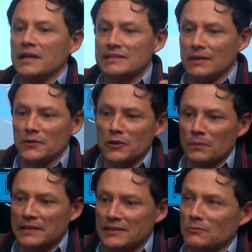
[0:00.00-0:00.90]
de estar viendo el
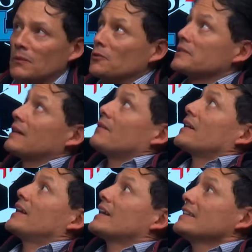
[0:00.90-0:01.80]
partido, me volteaba a
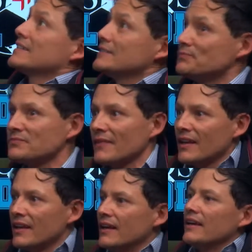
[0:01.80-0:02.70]
ver a la gente
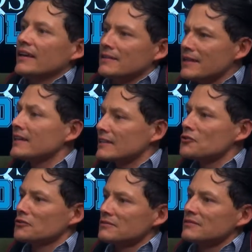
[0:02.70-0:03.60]
y tiene
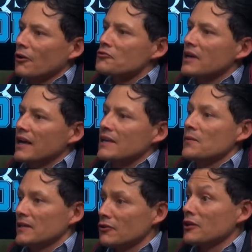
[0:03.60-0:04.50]
razón. O sea, y
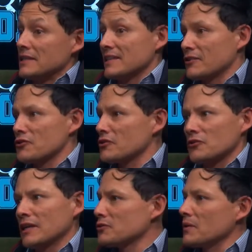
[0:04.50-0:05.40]
viéndolo en selección
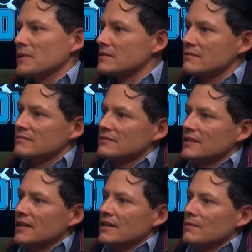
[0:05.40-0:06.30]
nacional todavía más.
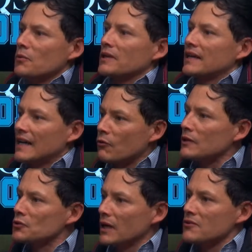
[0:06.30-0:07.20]
Ok. Porque cada
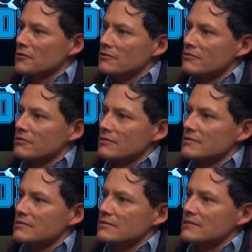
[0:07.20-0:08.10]
cuatro años
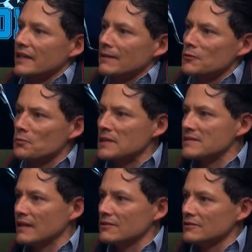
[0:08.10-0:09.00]
seguimos
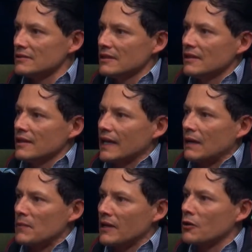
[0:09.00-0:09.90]
pensando
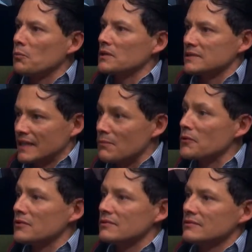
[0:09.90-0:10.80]
que México puede ser
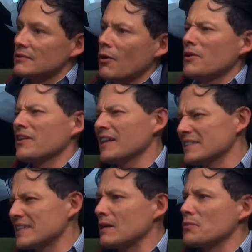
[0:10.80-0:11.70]
campeón no deja
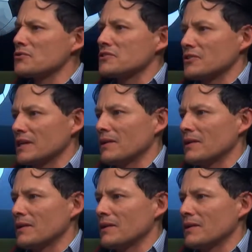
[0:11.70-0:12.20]
de ser campeón, sino que